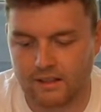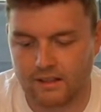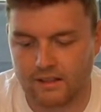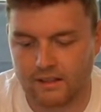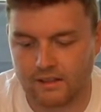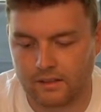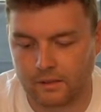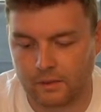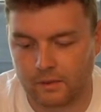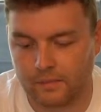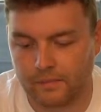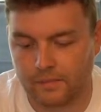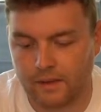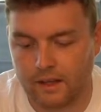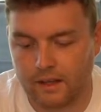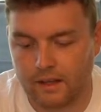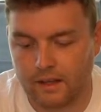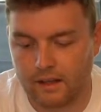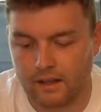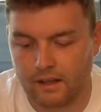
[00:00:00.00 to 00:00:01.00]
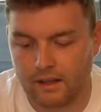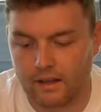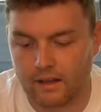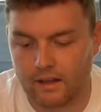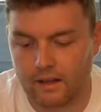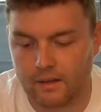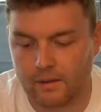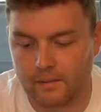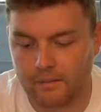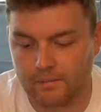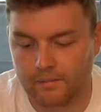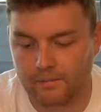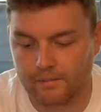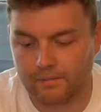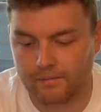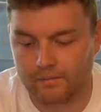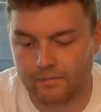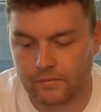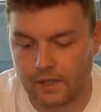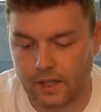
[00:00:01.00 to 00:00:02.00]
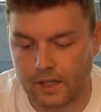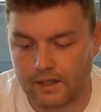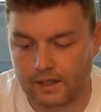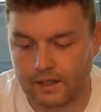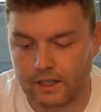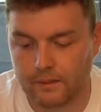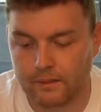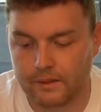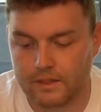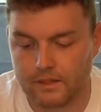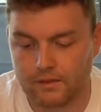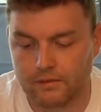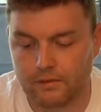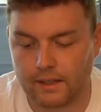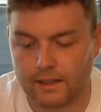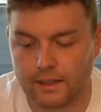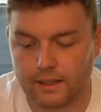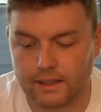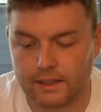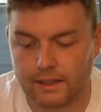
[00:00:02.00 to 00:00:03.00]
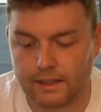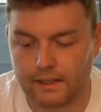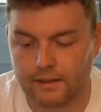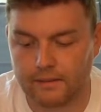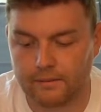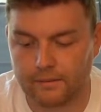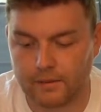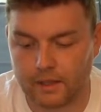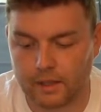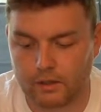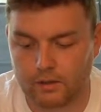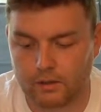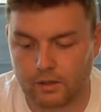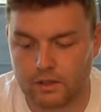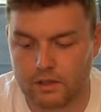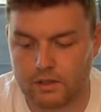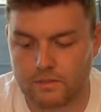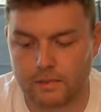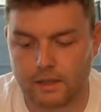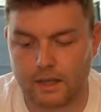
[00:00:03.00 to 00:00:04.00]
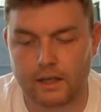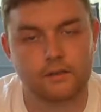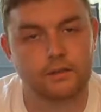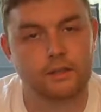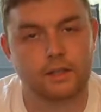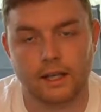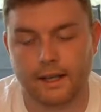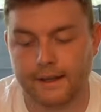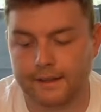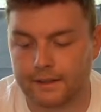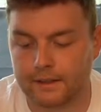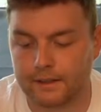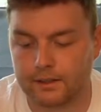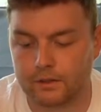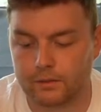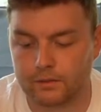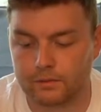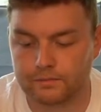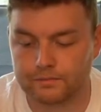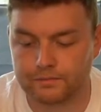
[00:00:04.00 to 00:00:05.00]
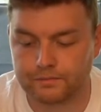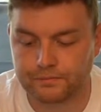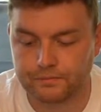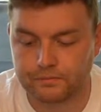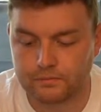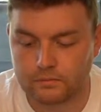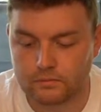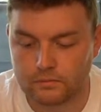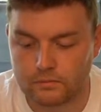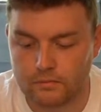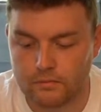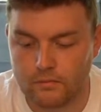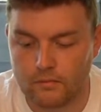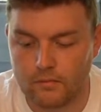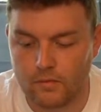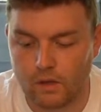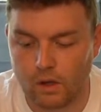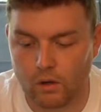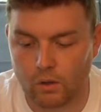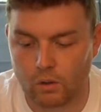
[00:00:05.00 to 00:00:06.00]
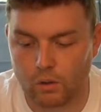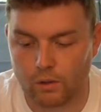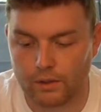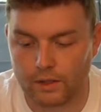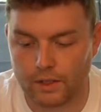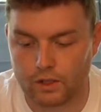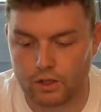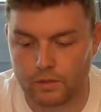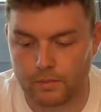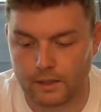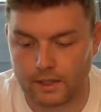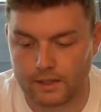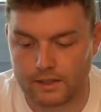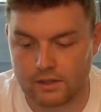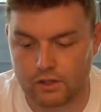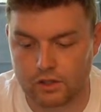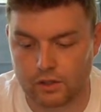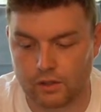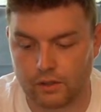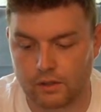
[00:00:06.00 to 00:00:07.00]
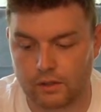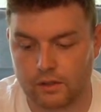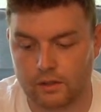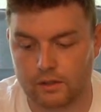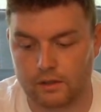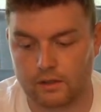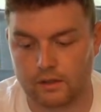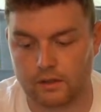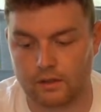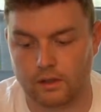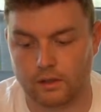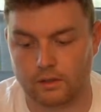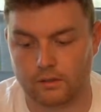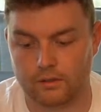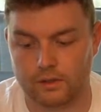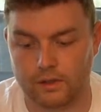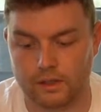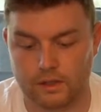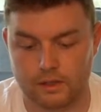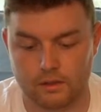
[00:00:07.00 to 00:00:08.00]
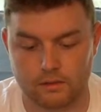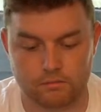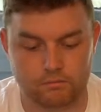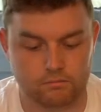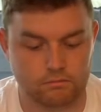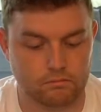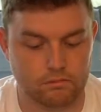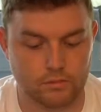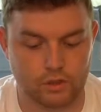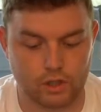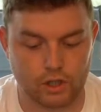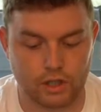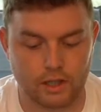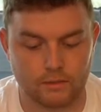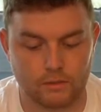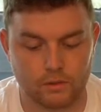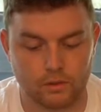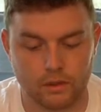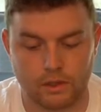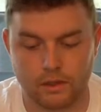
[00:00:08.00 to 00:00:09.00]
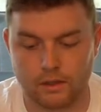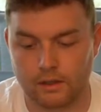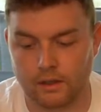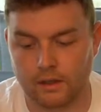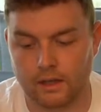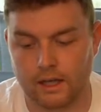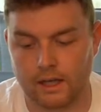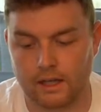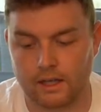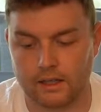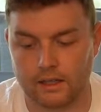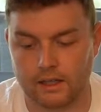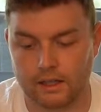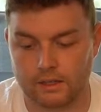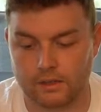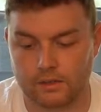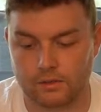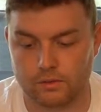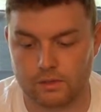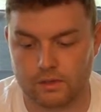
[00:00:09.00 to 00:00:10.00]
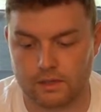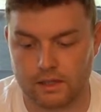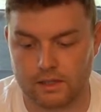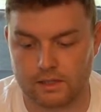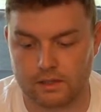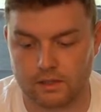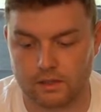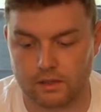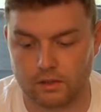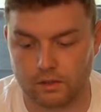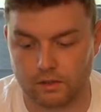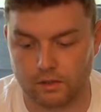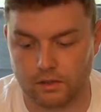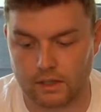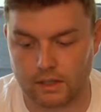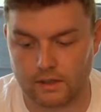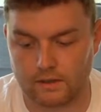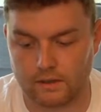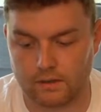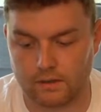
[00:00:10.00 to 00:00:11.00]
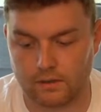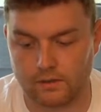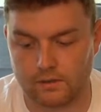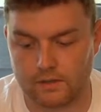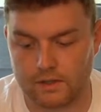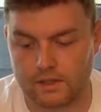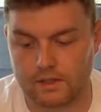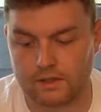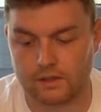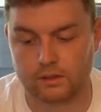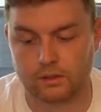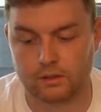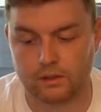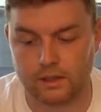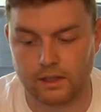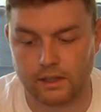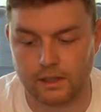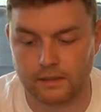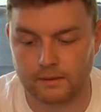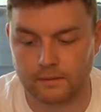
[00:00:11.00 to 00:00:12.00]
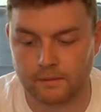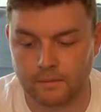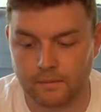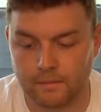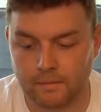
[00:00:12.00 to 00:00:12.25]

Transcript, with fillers: So. Ähm, ja, hier kann man jetzt auch weiterklicken. Echo Dot ist bereit für die Einrichtung. Und dann springt es schon äh, auf die Beschreibung. Halte die Aktionstaste gedrückt, etwa 15 Sekunden lang.